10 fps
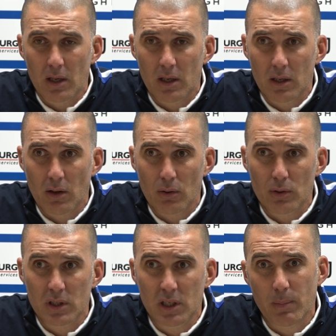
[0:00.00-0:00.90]
et euh,
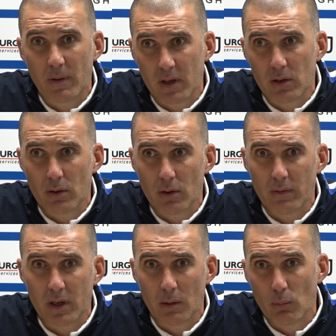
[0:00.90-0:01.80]
une équipe avec, euh,
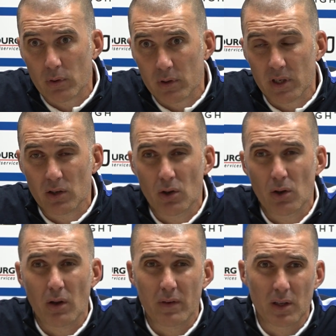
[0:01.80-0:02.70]
avec un bon
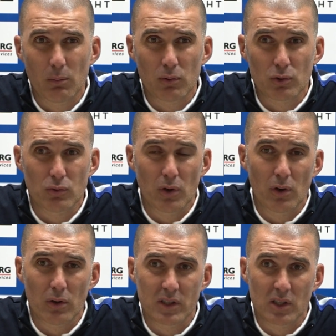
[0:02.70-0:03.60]
entraîneur, avec des bons
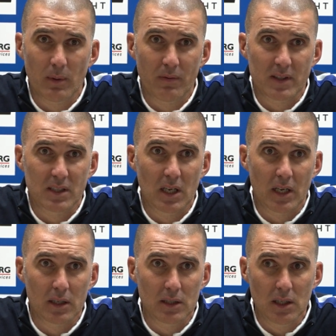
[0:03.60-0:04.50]
joueurs, c'est jamais facile à
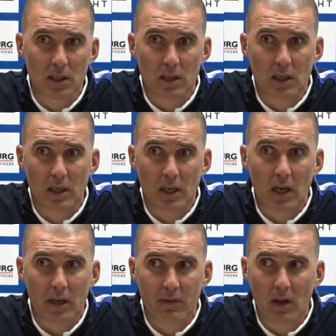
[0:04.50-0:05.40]
gagner. Et,
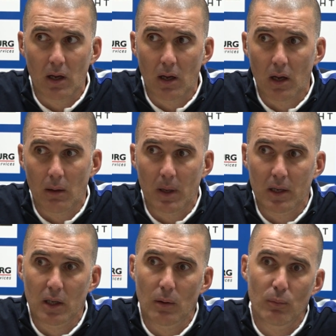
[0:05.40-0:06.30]
arriver à,
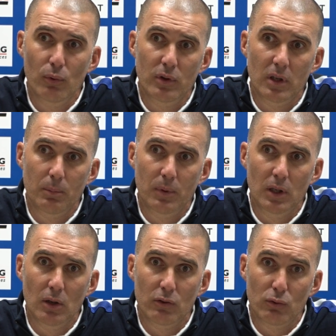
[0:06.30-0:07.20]
marquer un but et
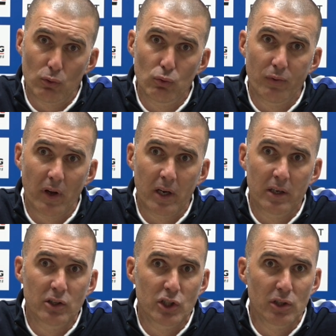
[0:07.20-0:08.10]
puis euh, surtout faire un
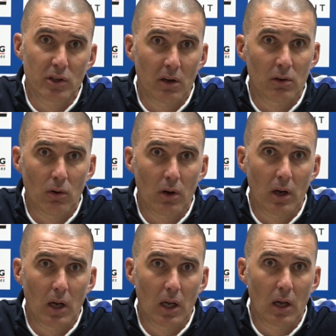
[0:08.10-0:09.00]
clean sheet encore
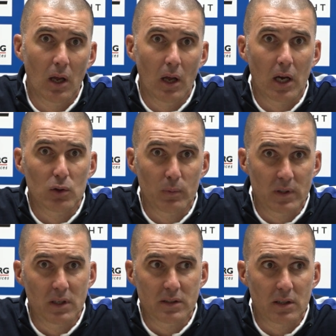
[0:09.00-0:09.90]
à
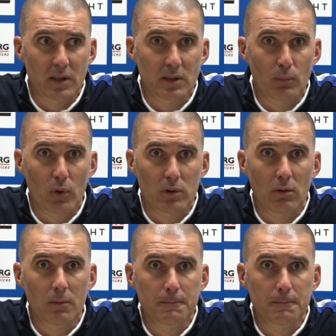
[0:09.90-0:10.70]
domicile, c'est très important.